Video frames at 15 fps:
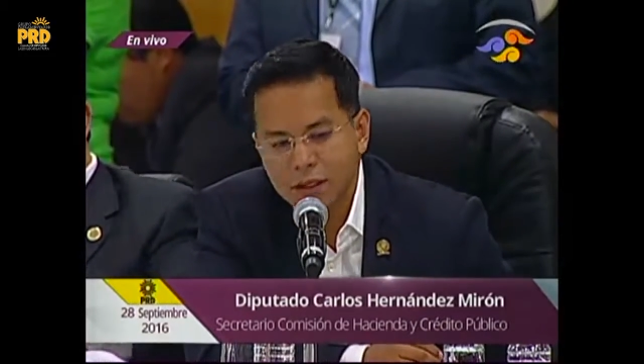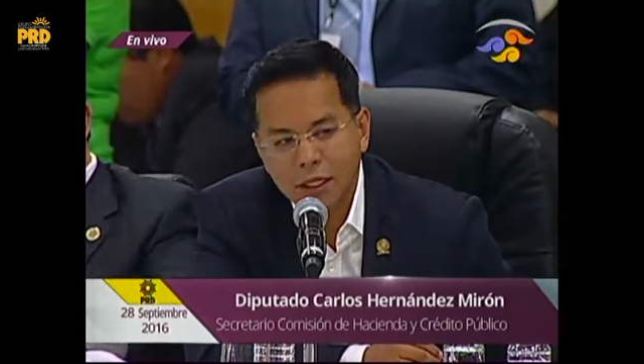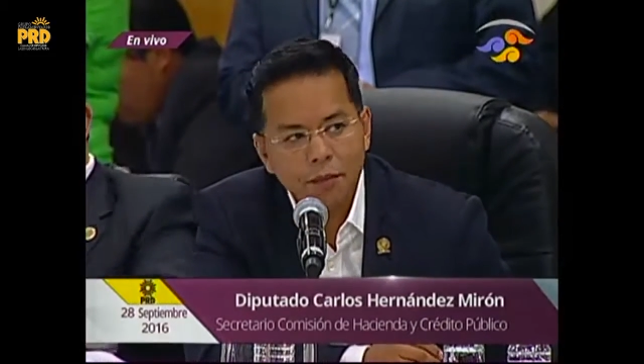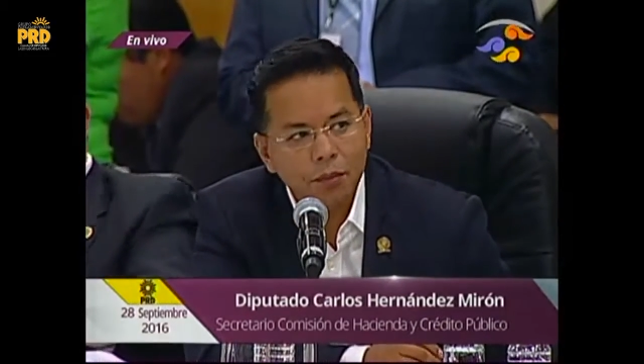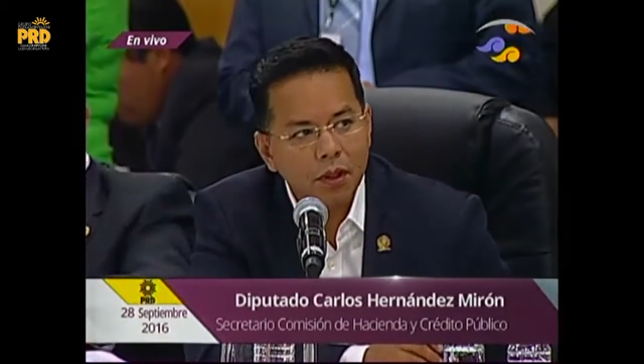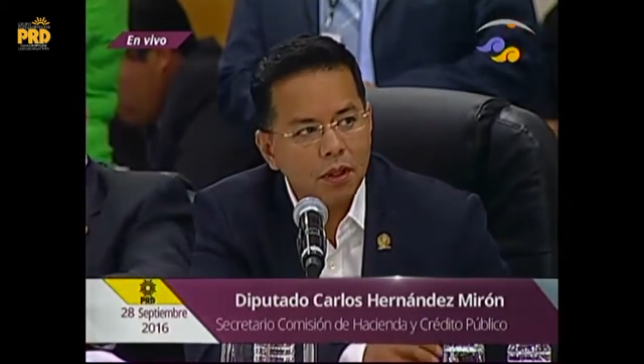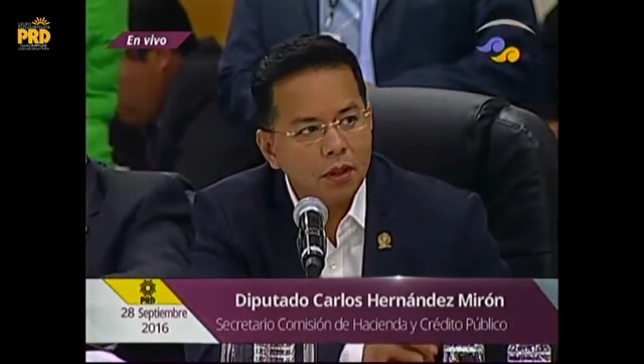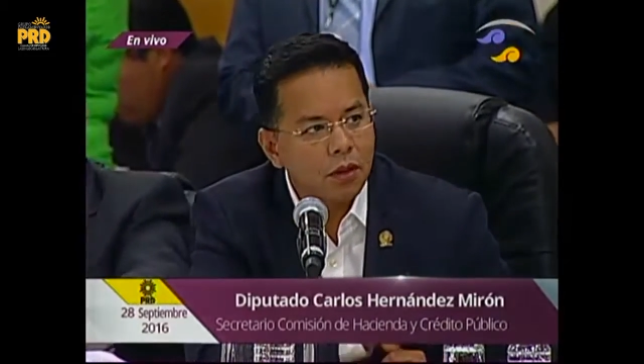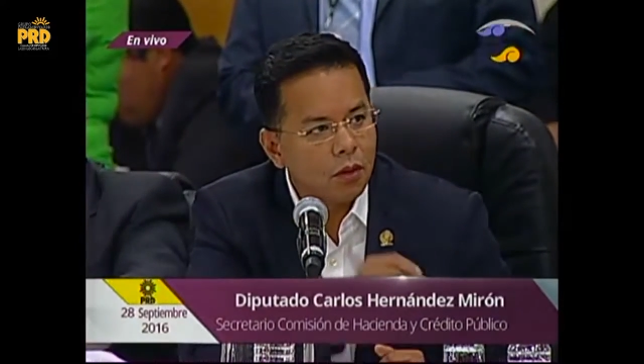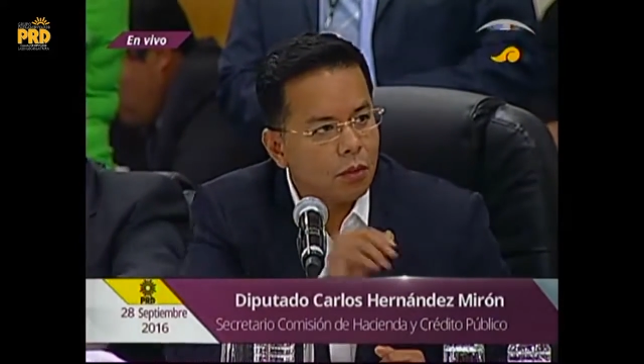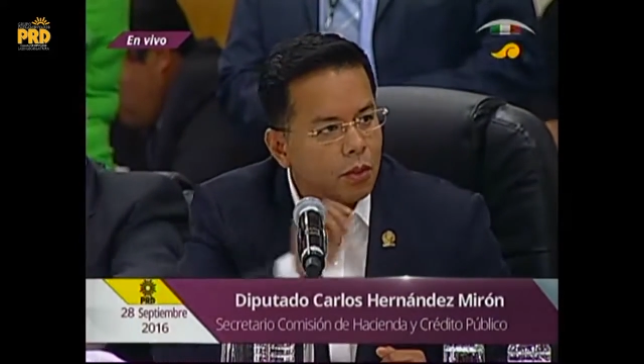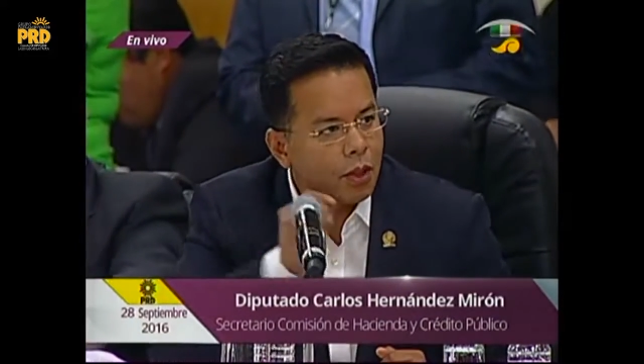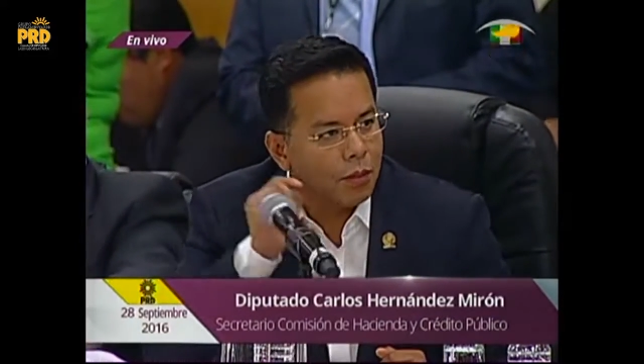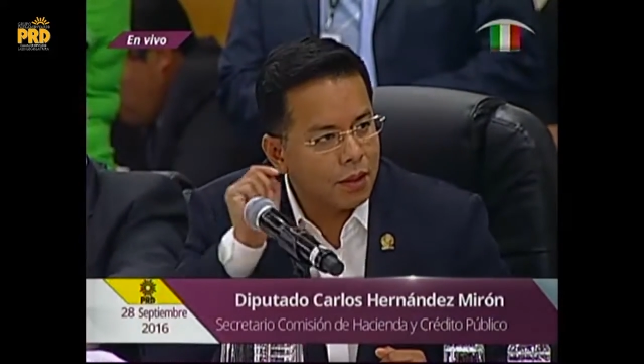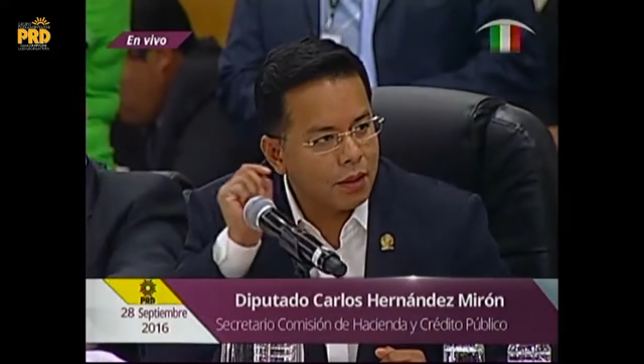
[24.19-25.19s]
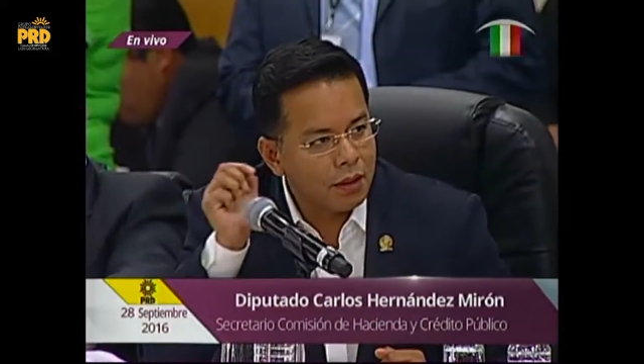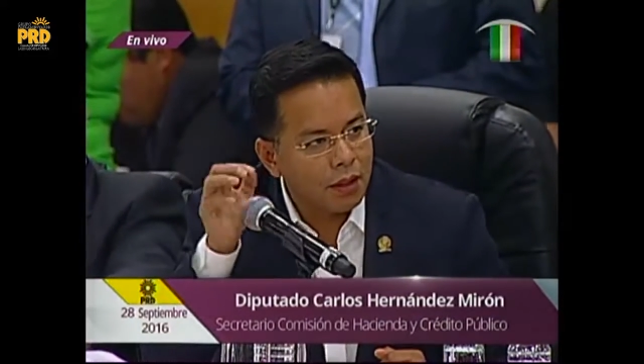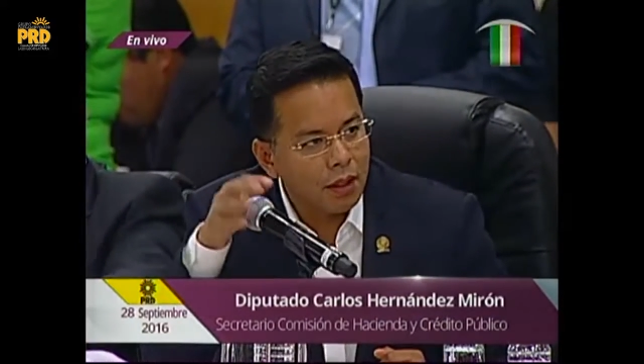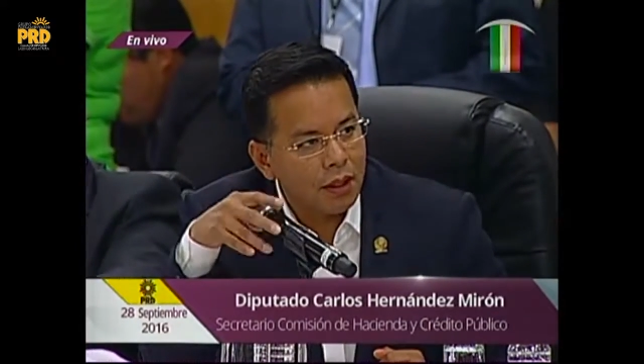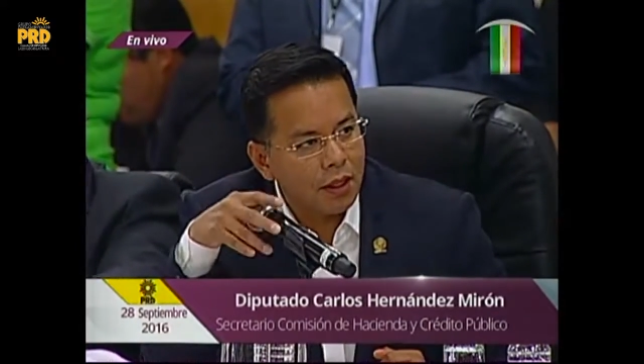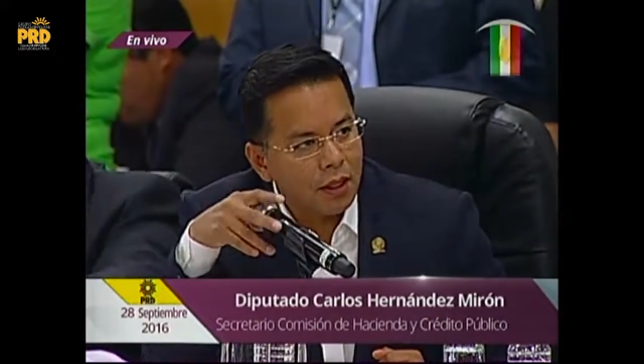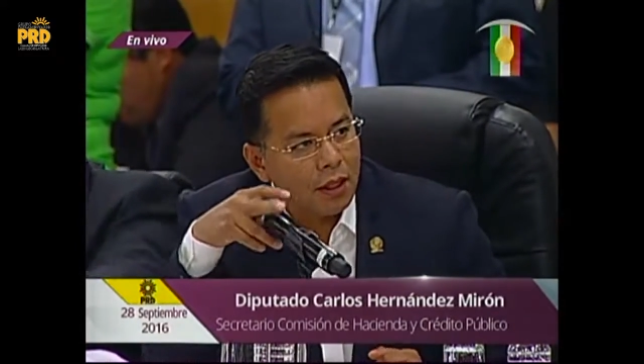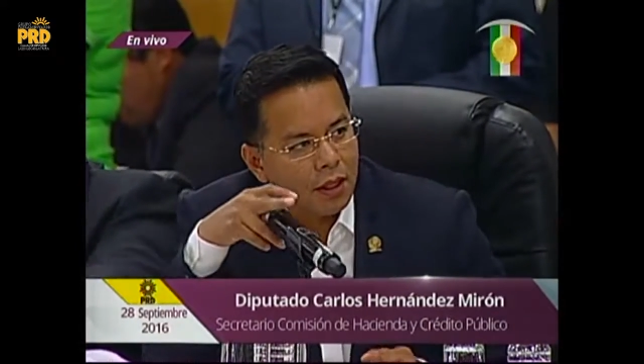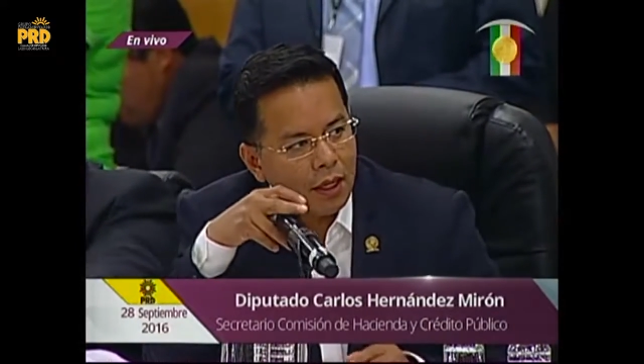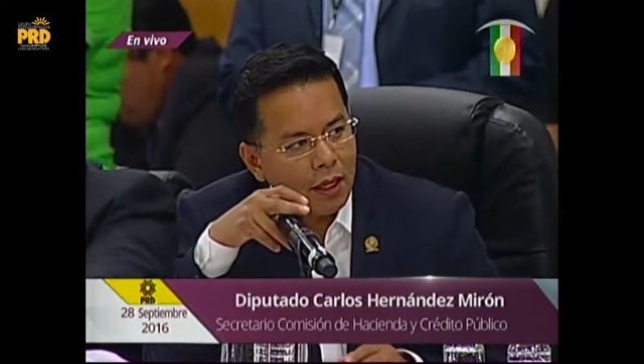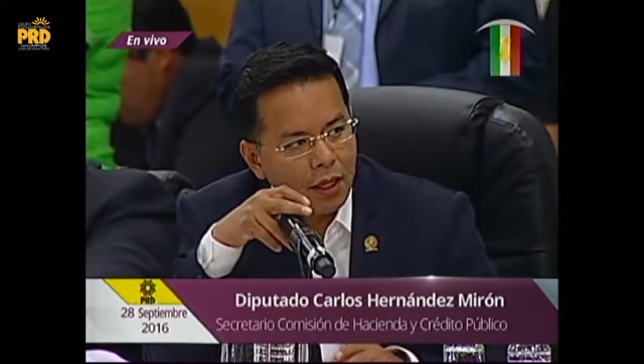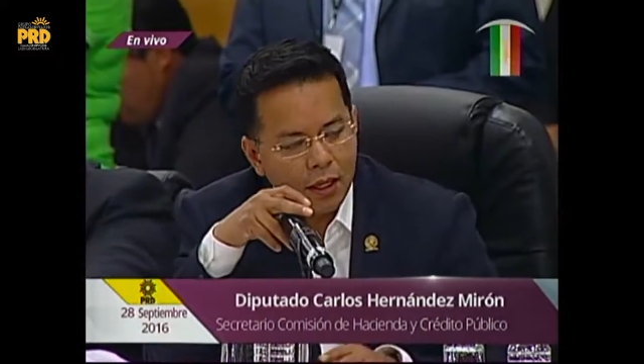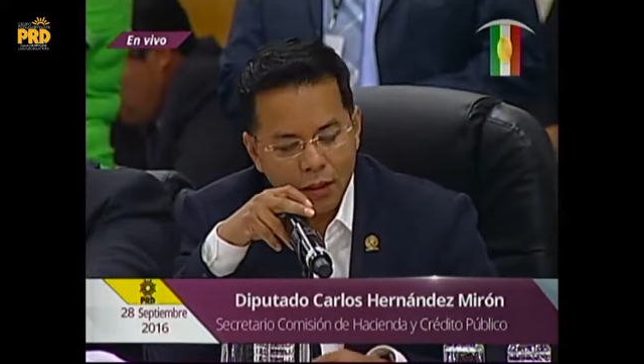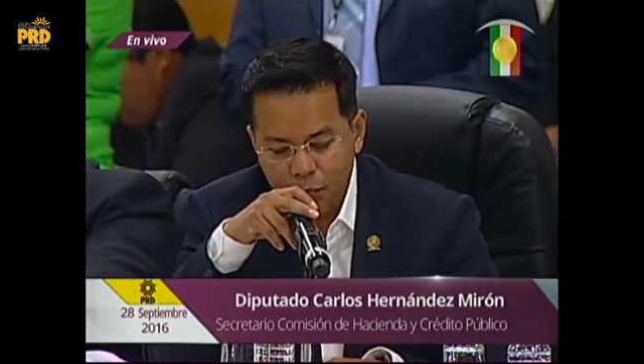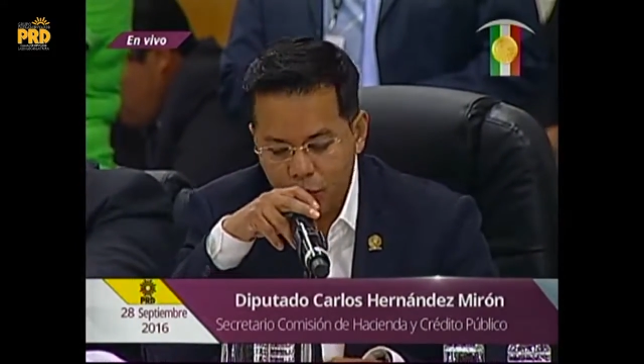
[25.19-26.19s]
SAT y obviamente
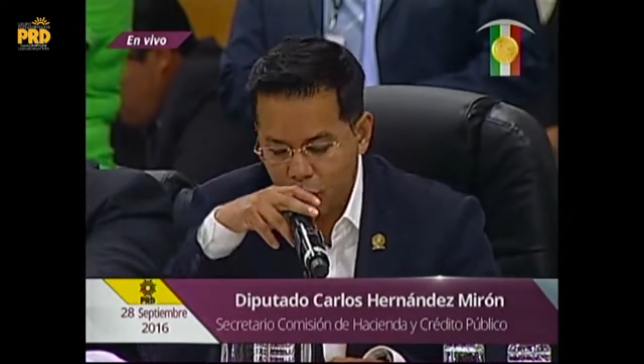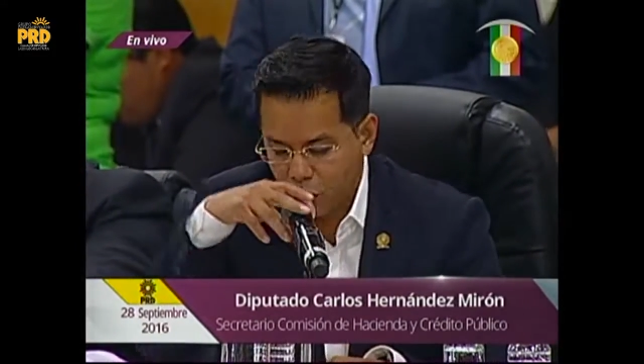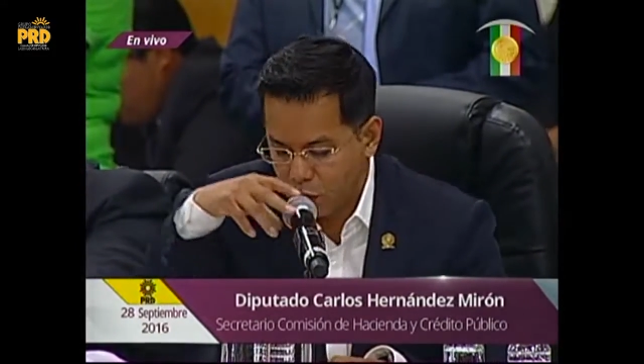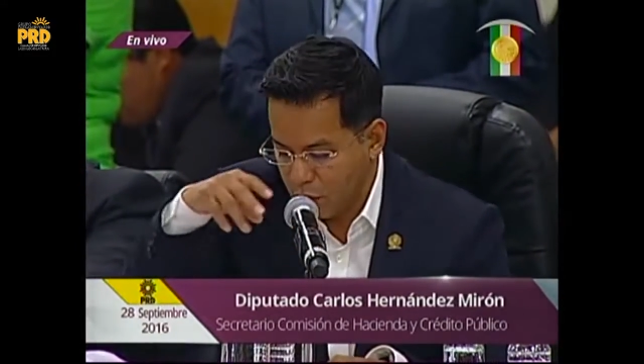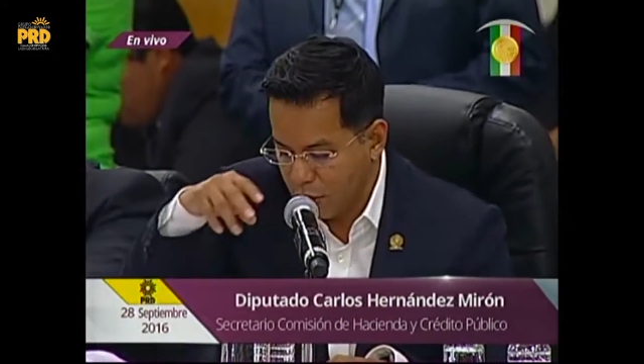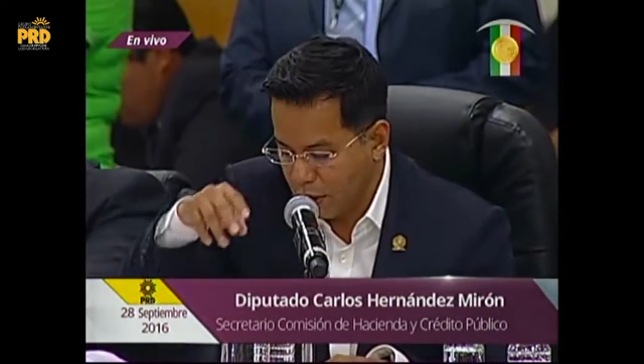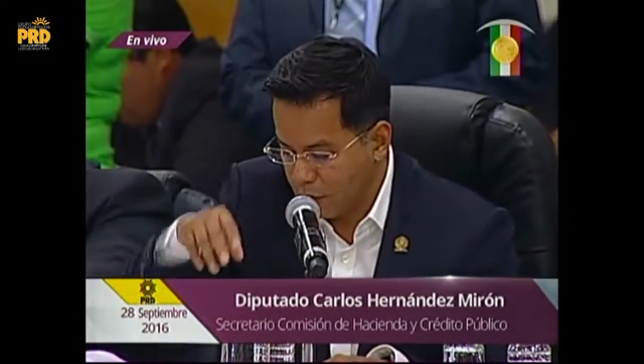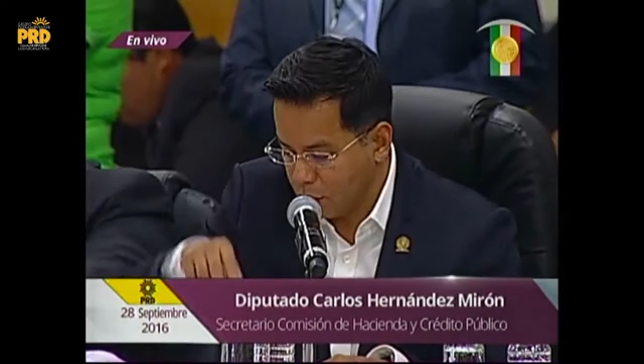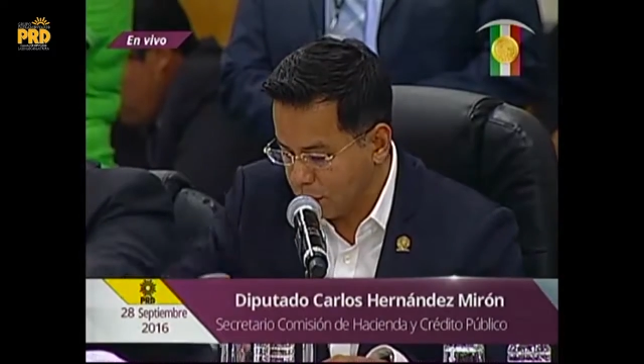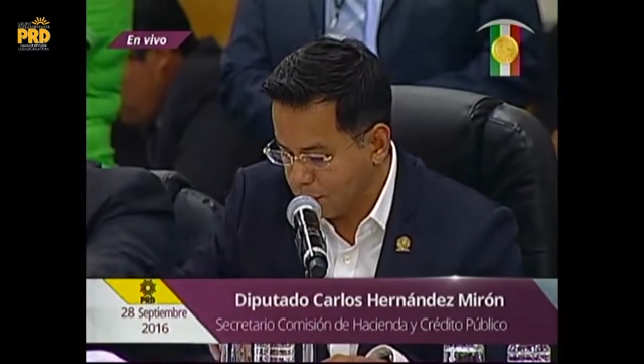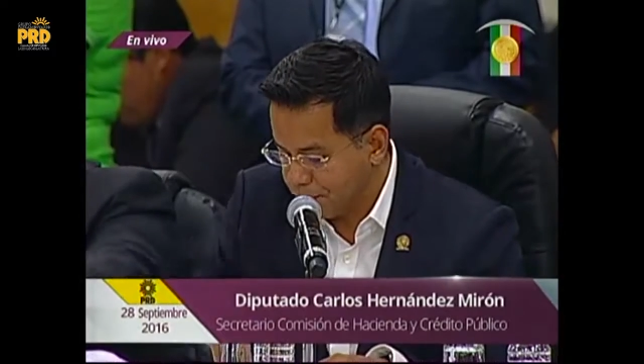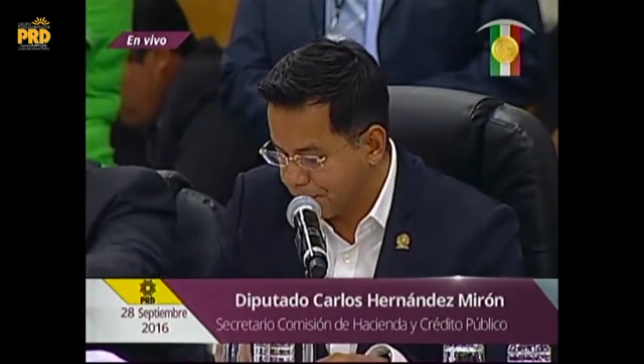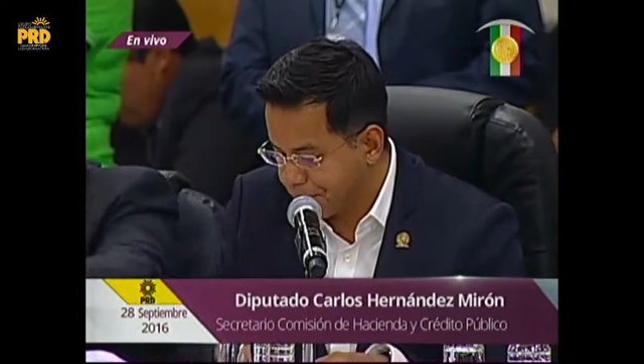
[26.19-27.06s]
al procurador.